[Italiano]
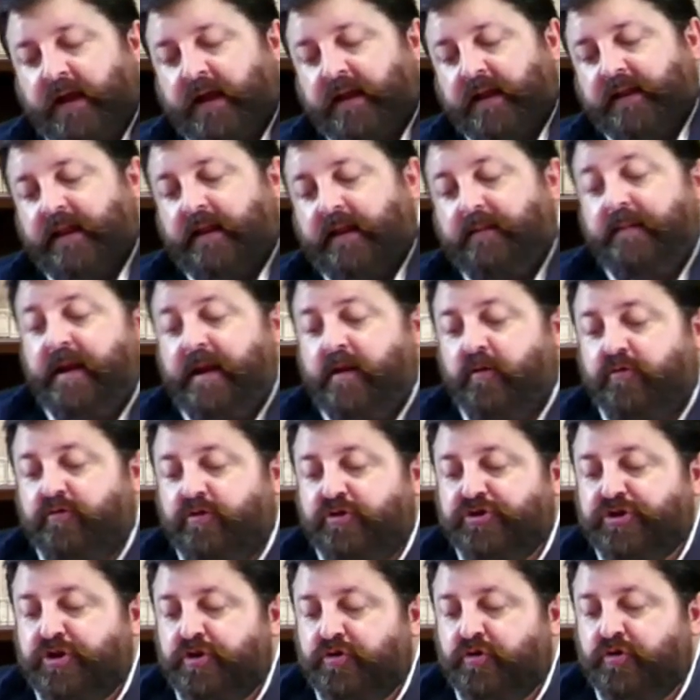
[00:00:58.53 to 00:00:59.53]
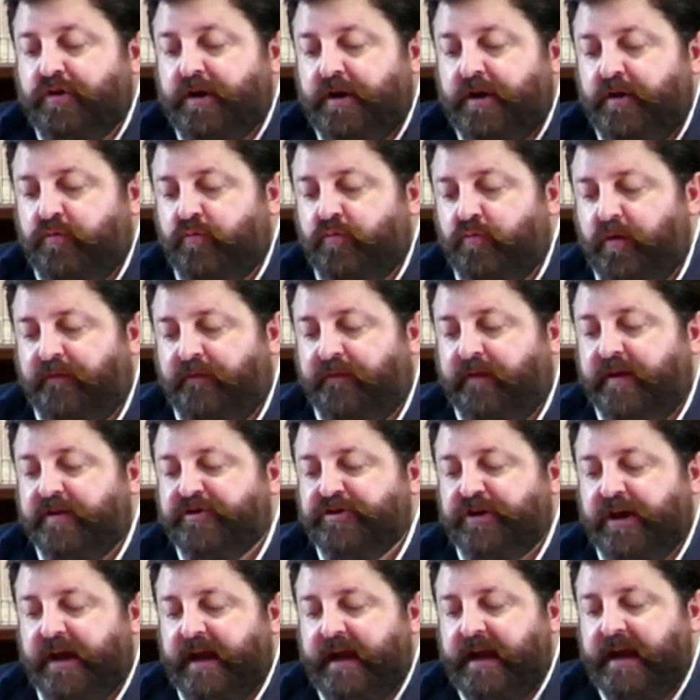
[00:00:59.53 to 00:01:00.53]
Nel 1831
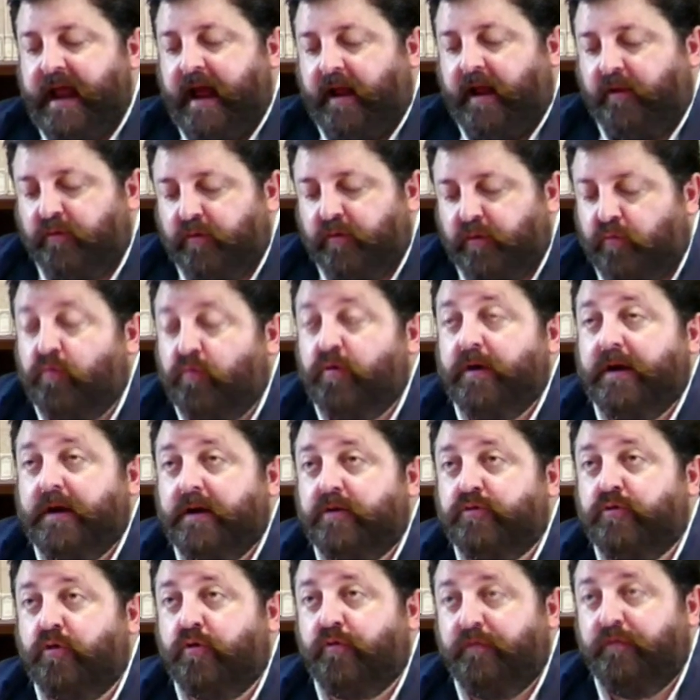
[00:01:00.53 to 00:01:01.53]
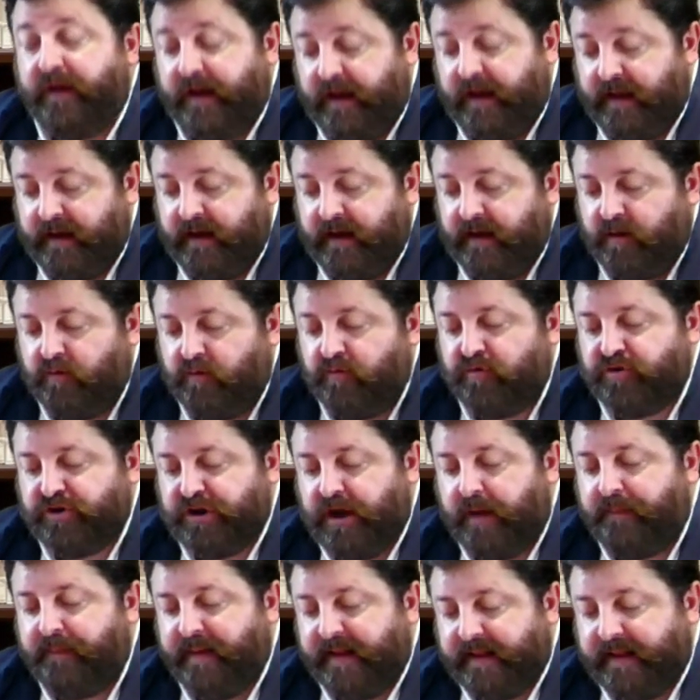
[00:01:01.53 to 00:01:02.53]
invece è l'anno in cui Tocqueville riuscì
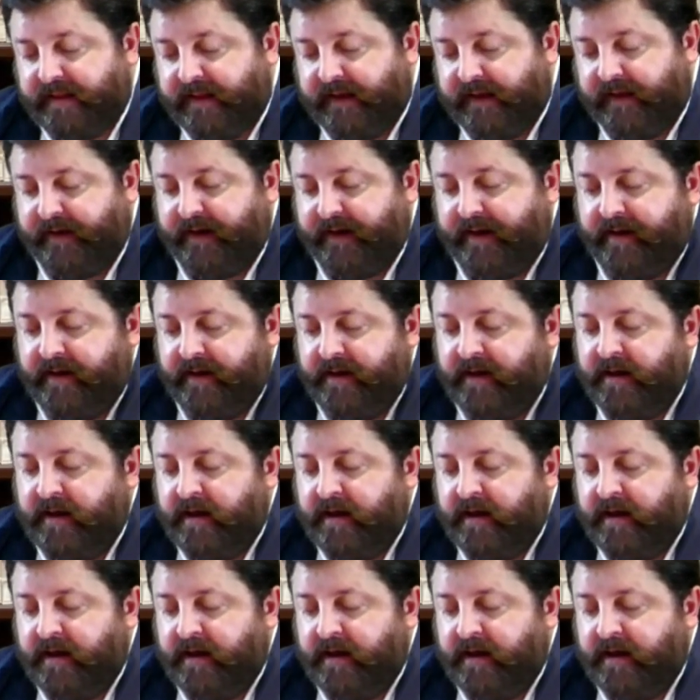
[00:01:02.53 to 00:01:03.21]
a partire